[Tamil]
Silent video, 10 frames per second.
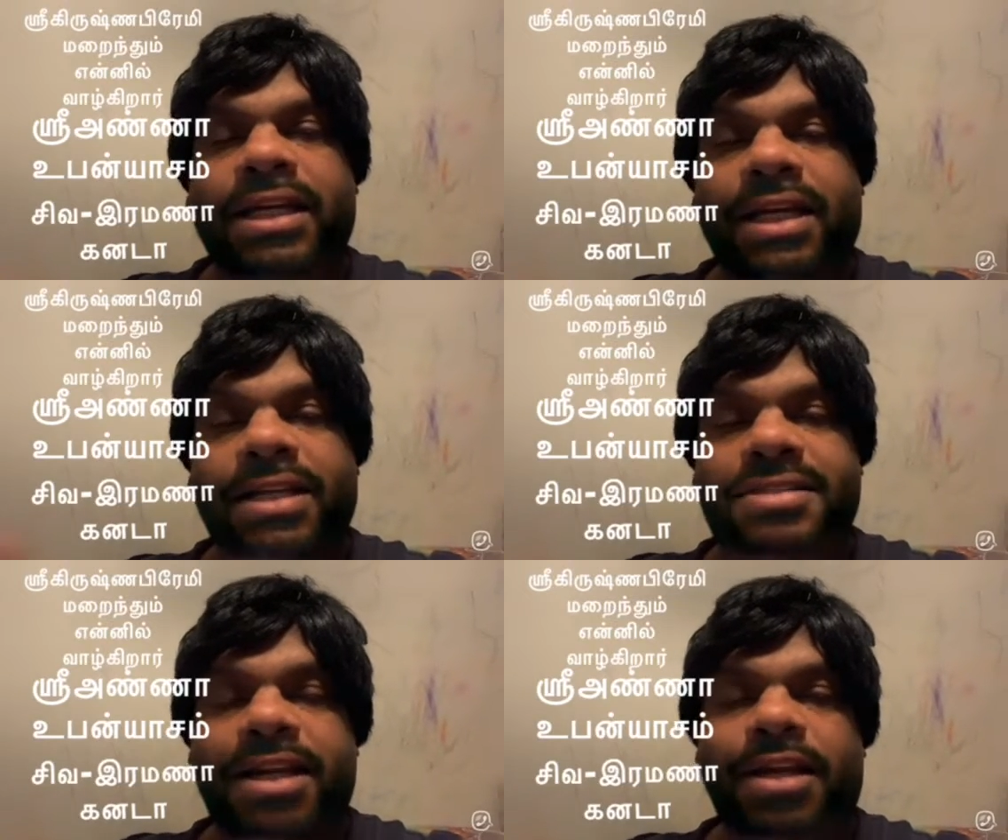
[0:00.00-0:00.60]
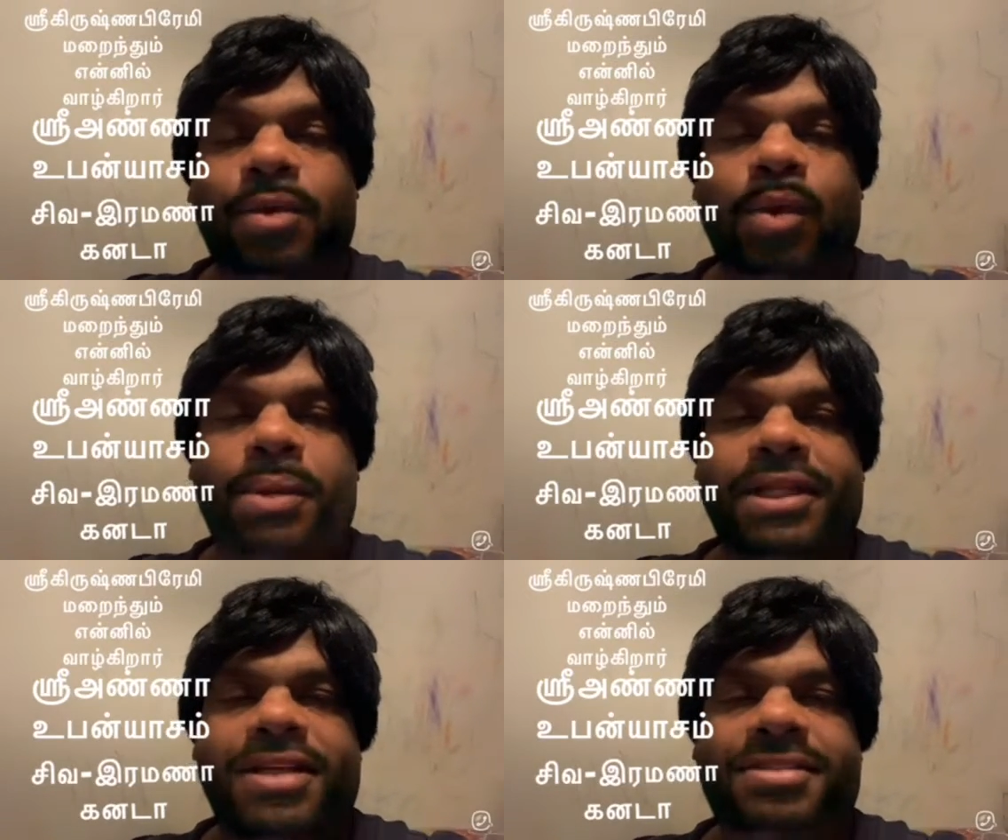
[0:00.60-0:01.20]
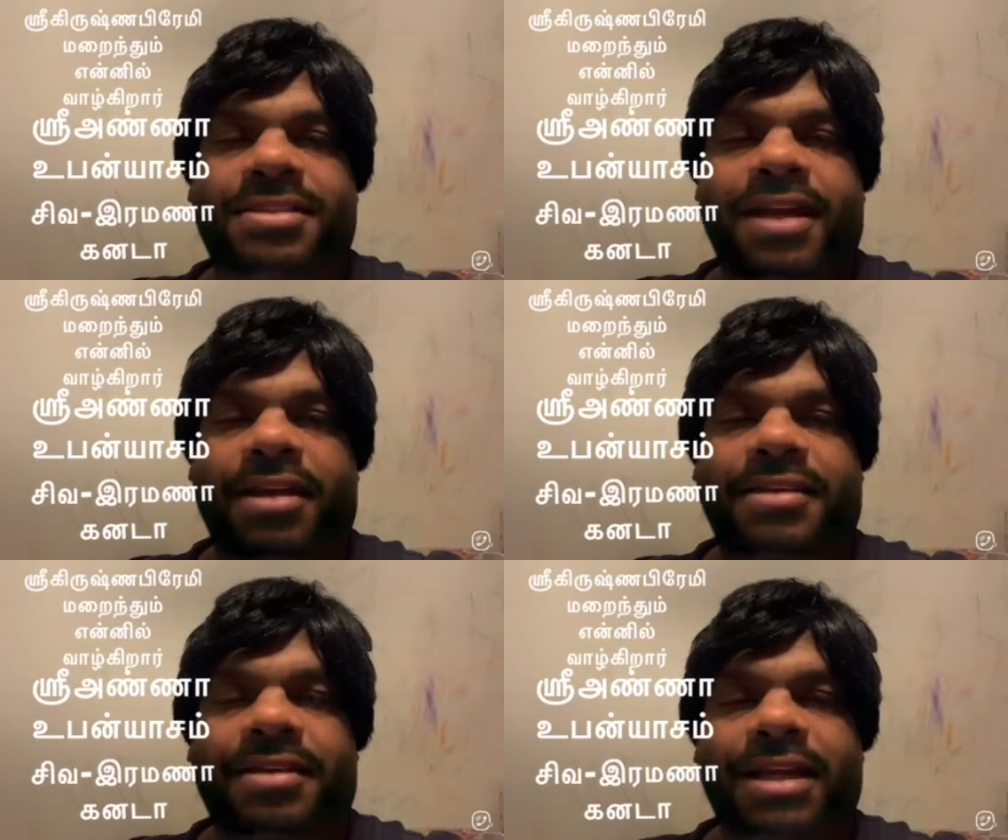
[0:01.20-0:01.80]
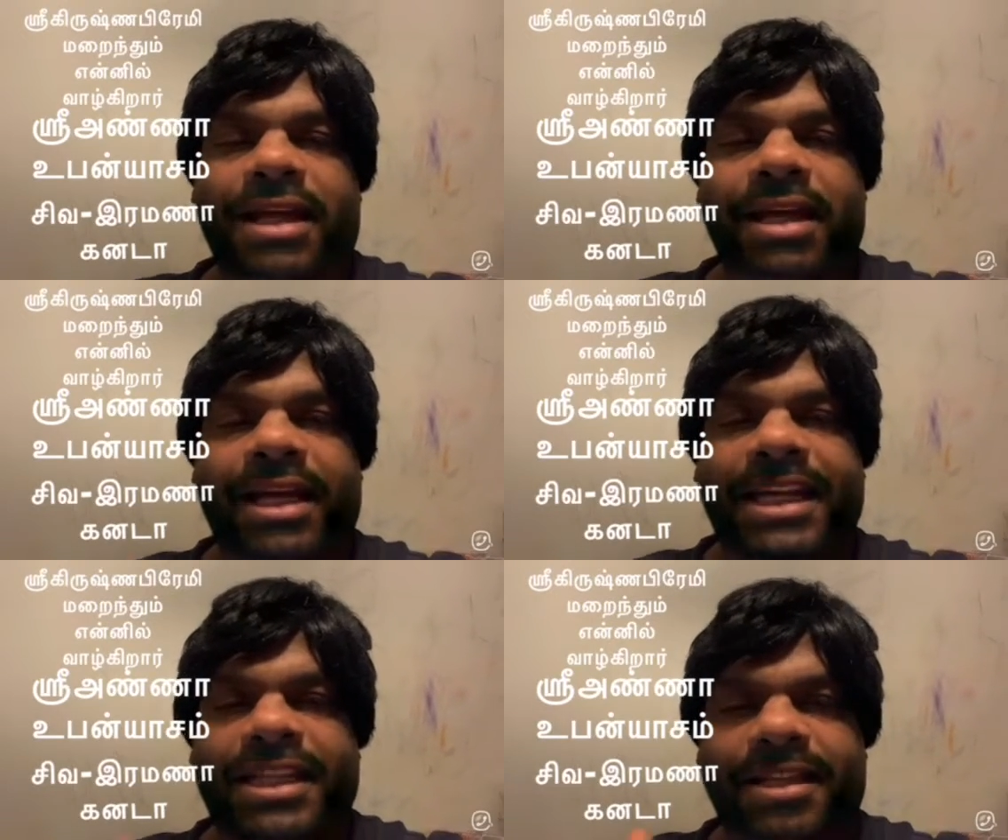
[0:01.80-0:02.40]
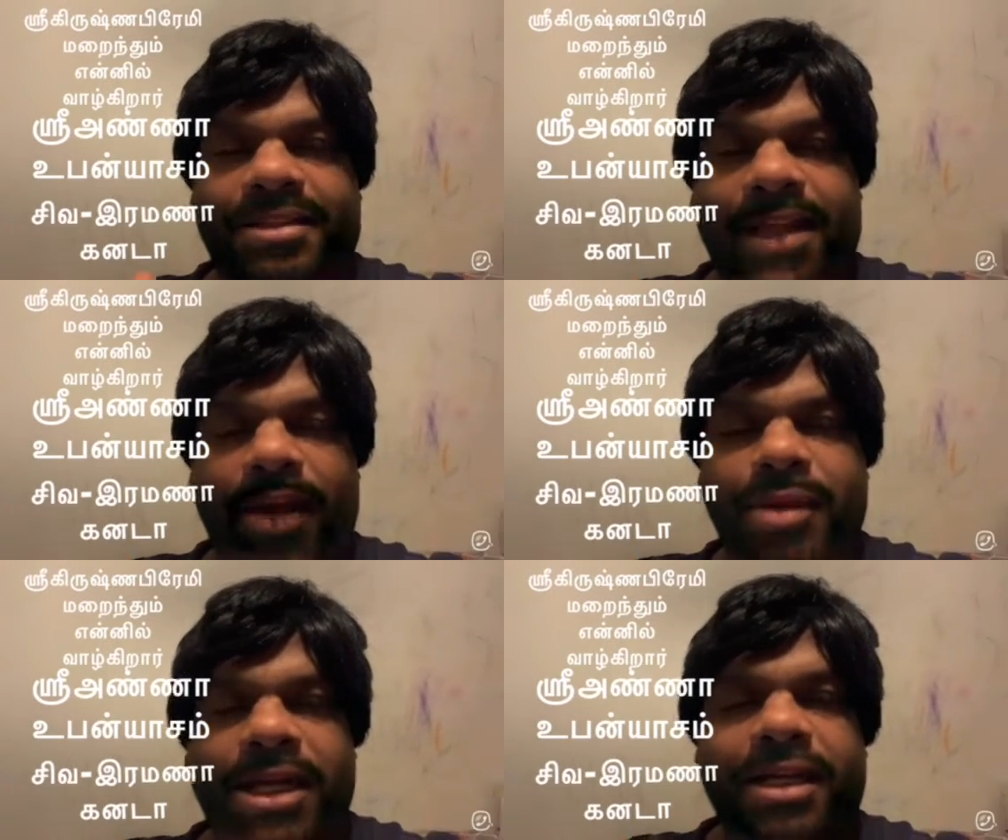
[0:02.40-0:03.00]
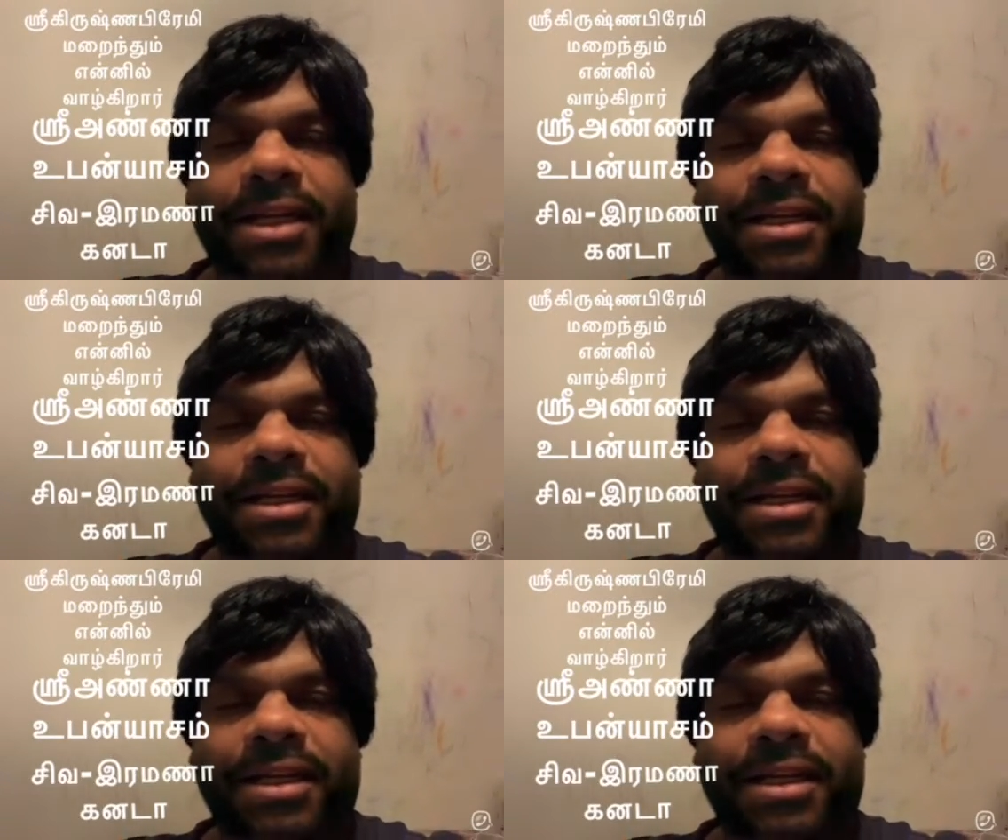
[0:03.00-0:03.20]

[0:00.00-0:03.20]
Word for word: கிருஷ்ணன் உபதேசித்தான் இந்த தமிழ்